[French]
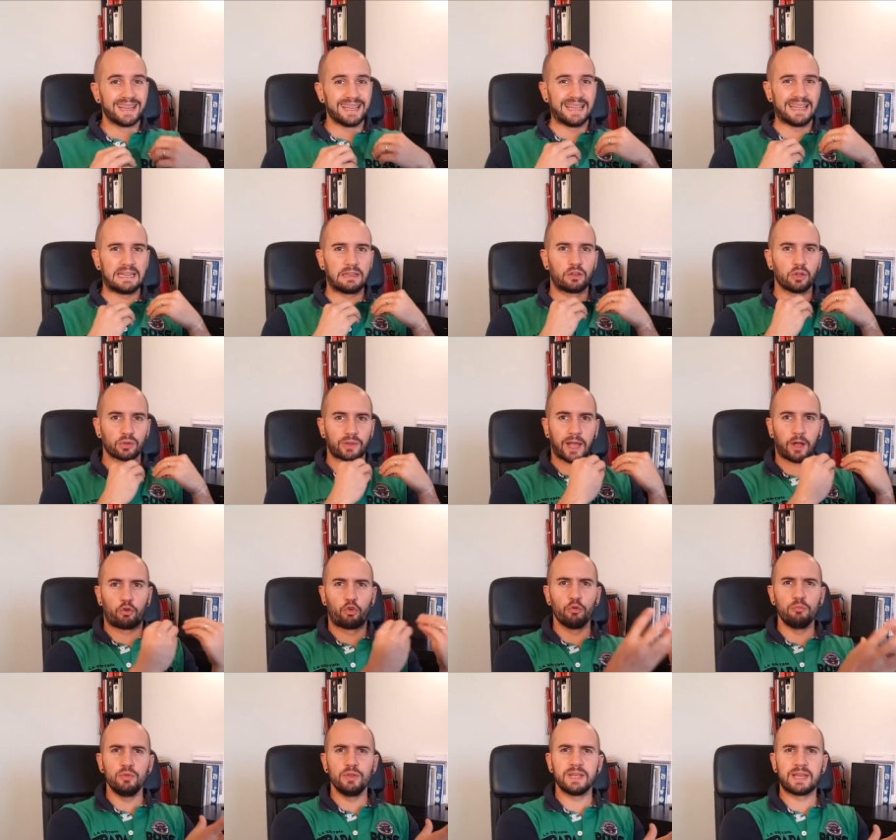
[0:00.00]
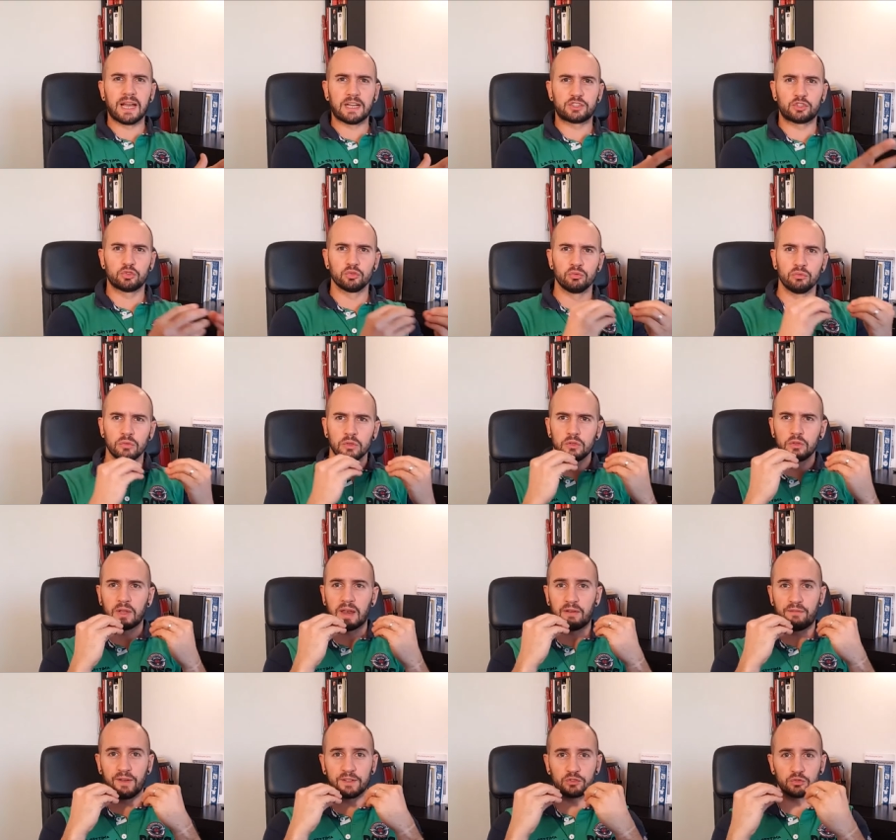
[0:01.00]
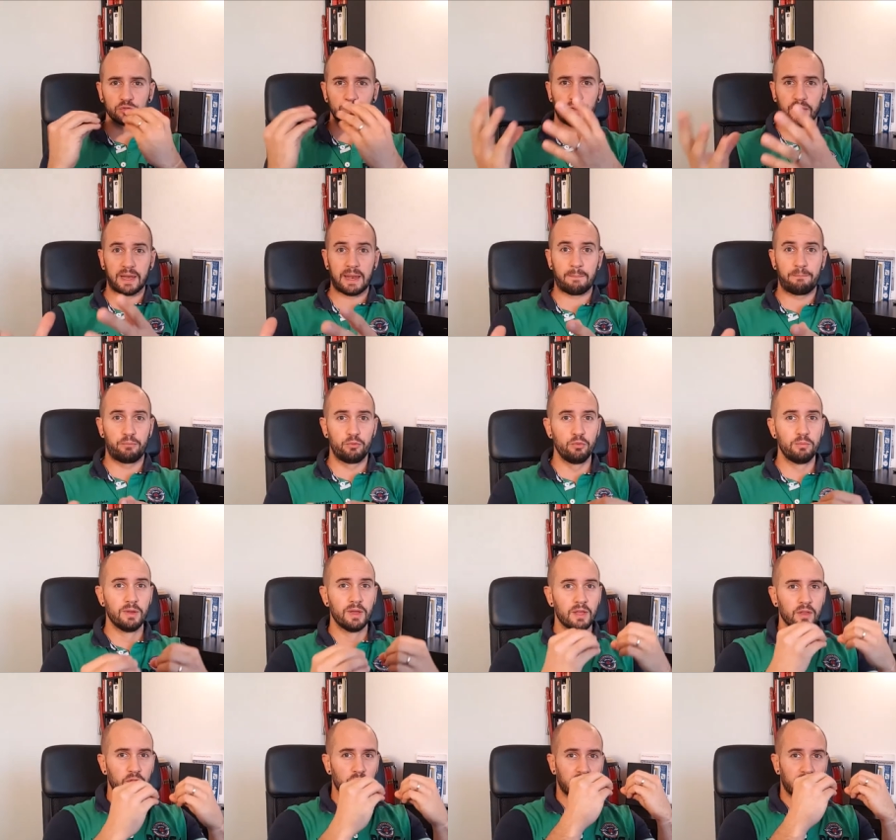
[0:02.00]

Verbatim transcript: Et dans ta communication, dans la façon de faire la pub,